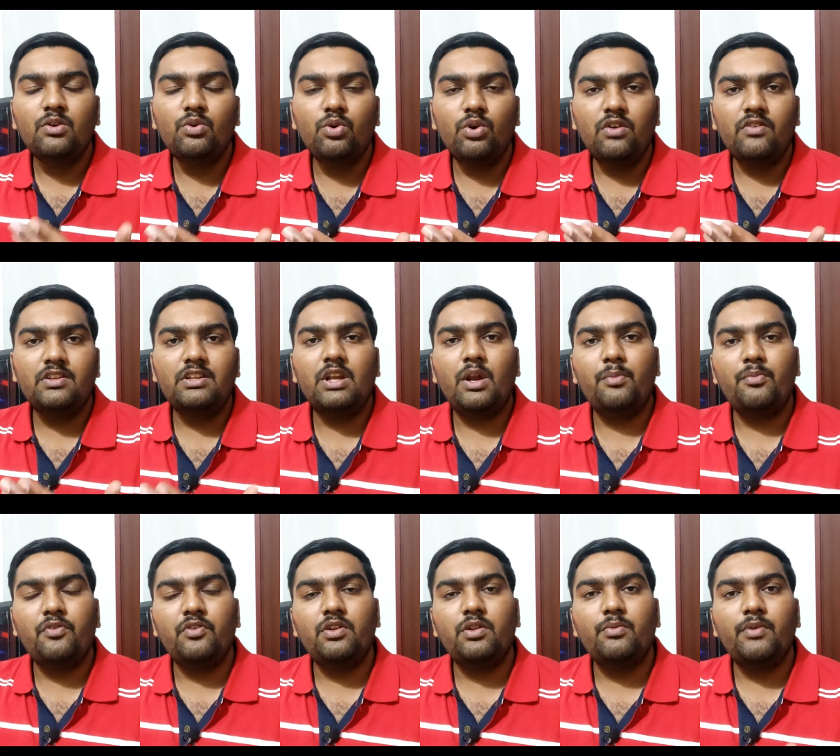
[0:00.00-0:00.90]
கூகுள் வந்து
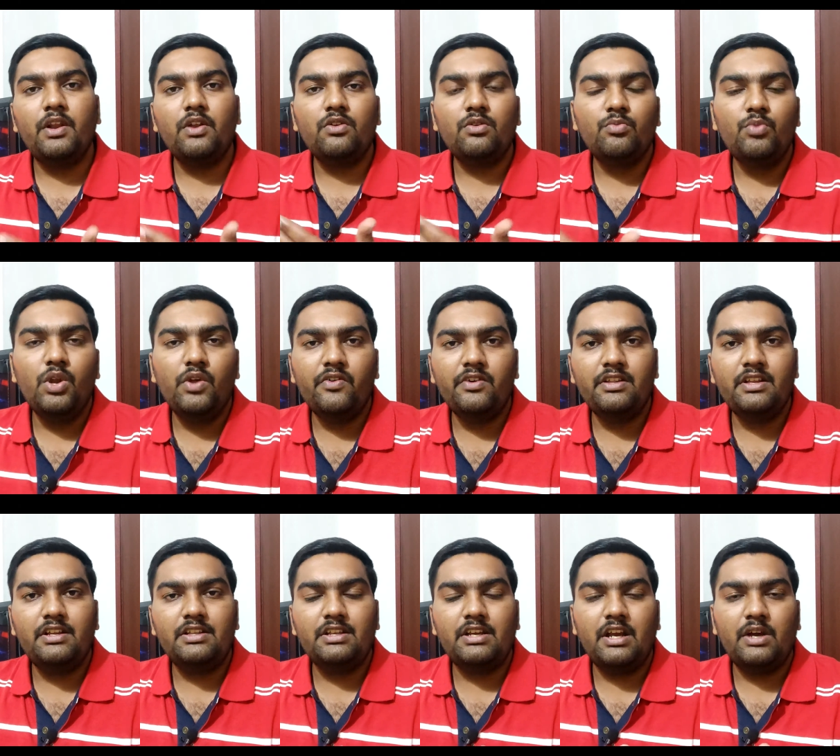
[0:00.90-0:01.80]
நமக்கு இந்த மாதிரி ஒரு முடிவு
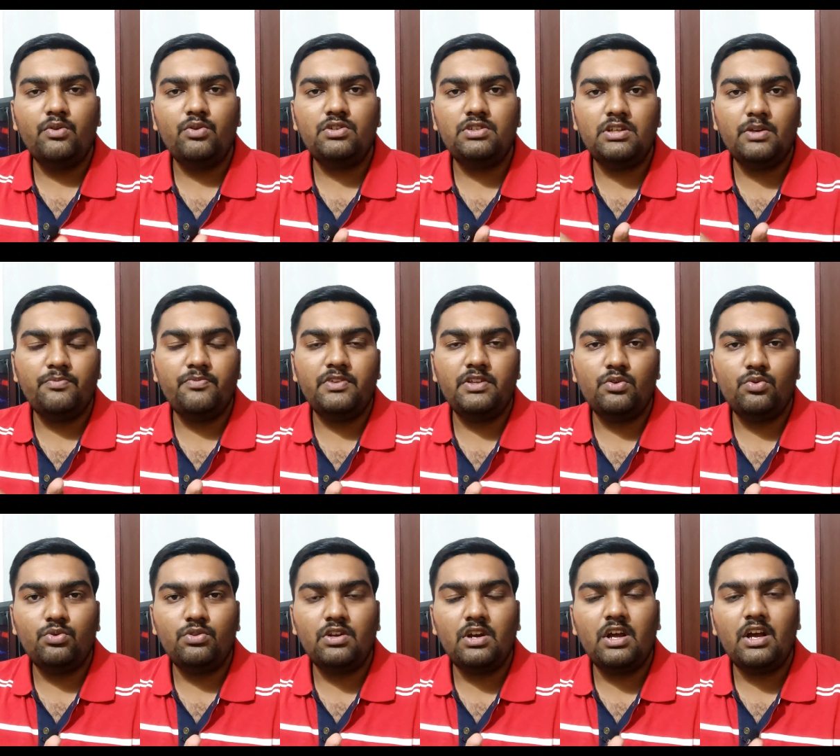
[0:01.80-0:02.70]
வந்து எடுத்திருக்காங்க ஒரு ஸ்டெப்
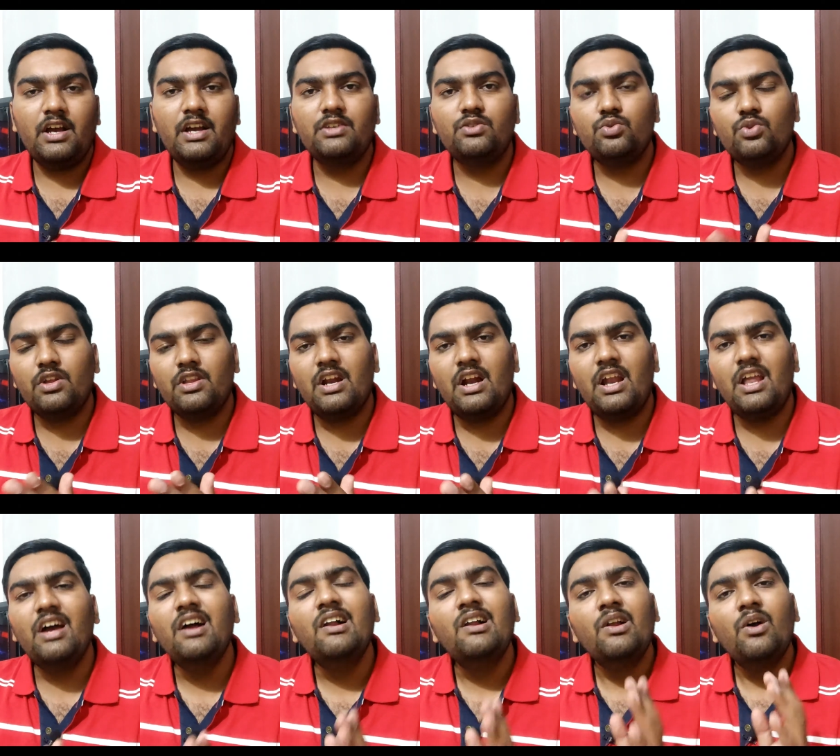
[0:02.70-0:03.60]
வந்து கொடுத்துருக்காங்க ஸோ
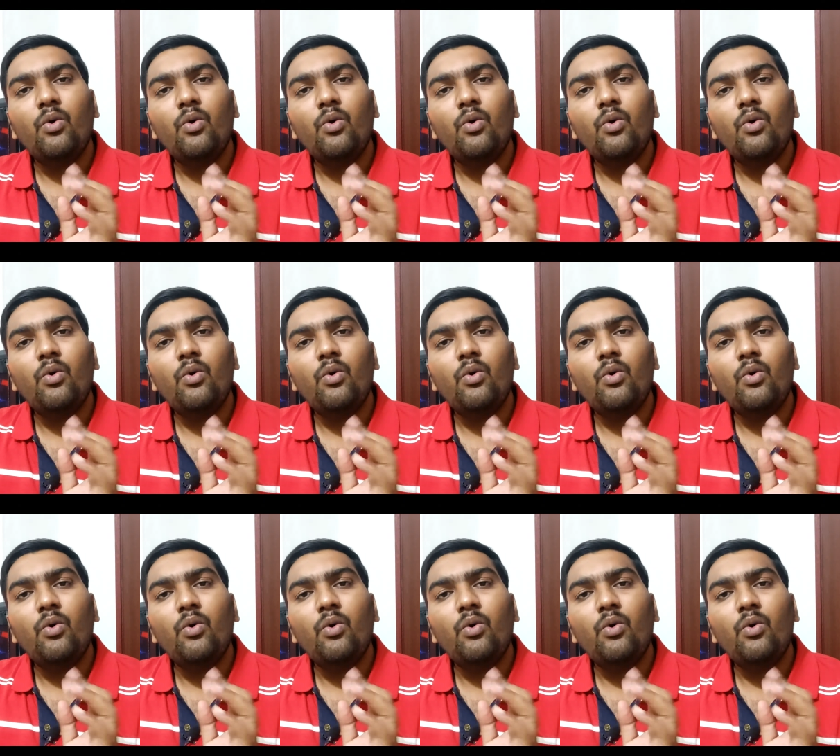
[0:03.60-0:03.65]
அதனால்